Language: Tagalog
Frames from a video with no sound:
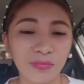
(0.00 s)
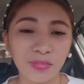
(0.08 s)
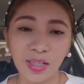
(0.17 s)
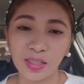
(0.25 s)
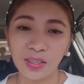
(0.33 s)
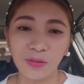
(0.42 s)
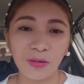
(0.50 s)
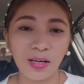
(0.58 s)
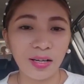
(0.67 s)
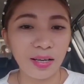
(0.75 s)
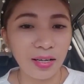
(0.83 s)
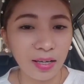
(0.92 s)
That's
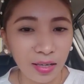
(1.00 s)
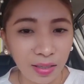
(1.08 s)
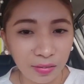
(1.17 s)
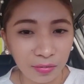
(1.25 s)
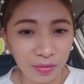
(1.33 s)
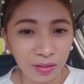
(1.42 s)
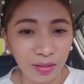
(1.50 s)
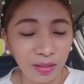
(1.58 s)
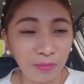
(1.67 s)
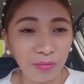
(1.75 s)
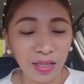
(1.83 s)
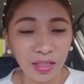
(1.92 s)
why God really
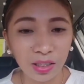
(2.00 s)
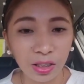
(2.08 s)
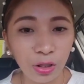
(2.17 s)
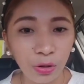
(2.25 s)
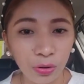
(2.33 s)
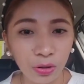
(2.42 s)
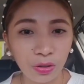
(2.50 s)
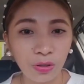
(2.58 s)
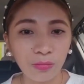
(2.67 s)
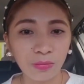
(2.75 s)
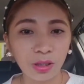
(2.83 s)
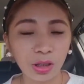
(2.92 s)
blessed you so
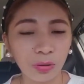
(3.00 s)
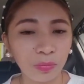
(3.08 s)
much